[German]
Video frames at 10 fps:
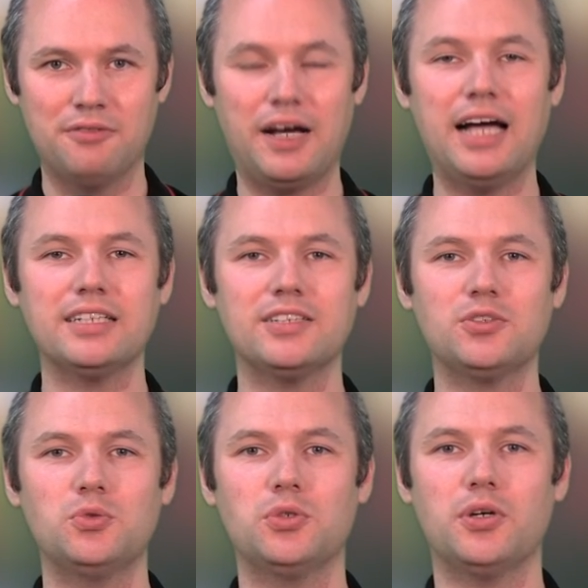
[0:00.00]
Fragen
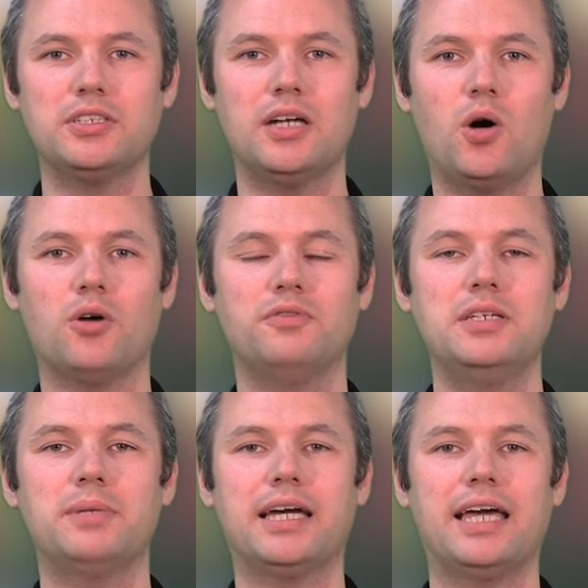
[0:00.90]
dazu könnt ihr auch
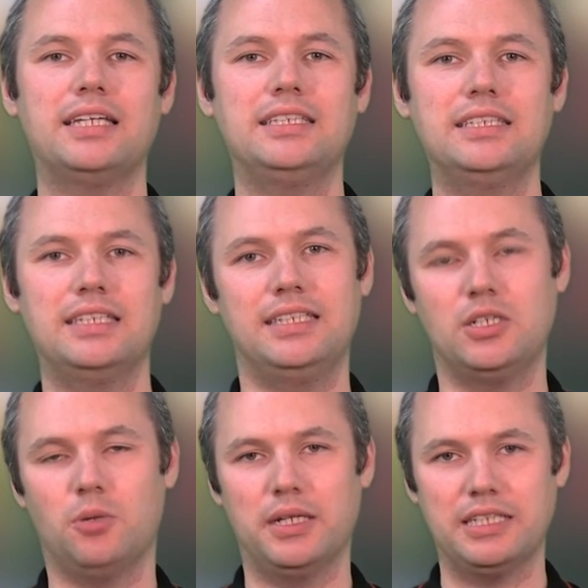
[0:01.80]
wie immer gerne hier in
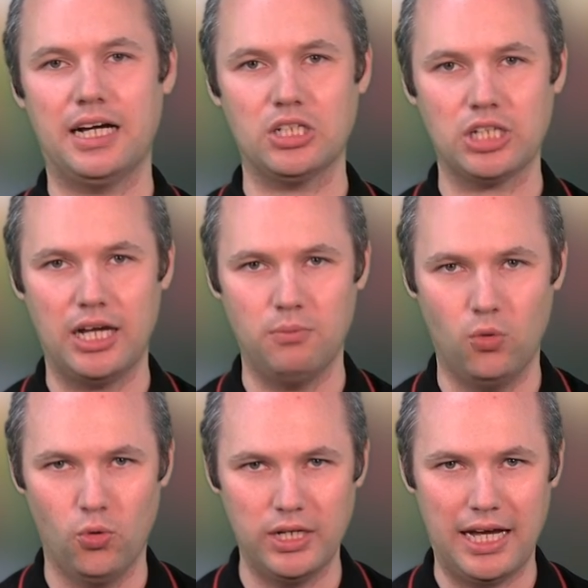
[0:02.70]
die Kommentare schreiben
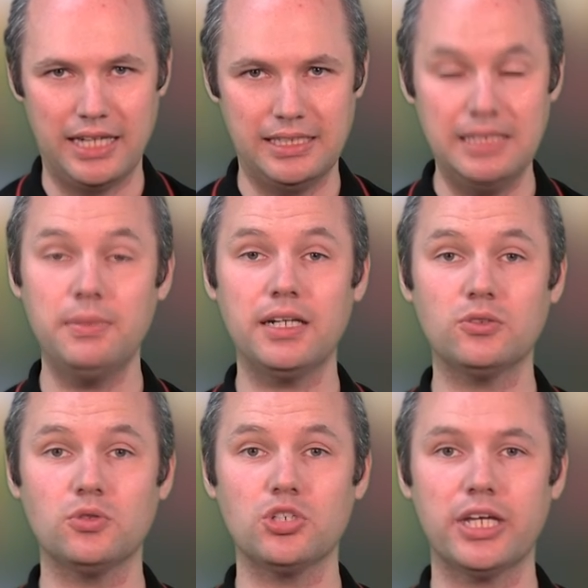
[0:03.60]
oder eine E-Mail
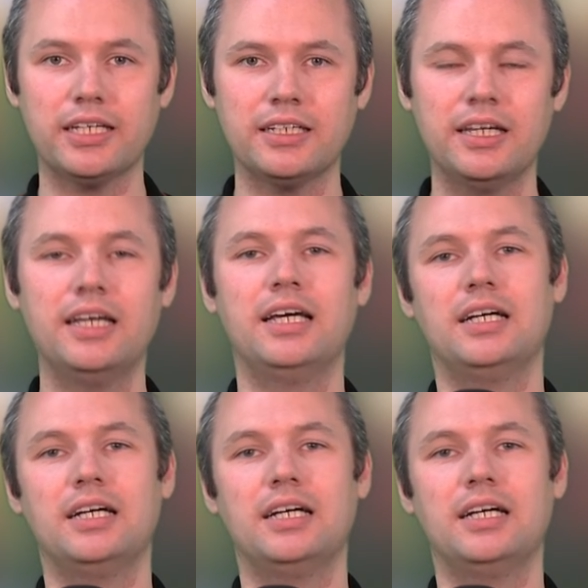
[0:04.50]
an uns schicken.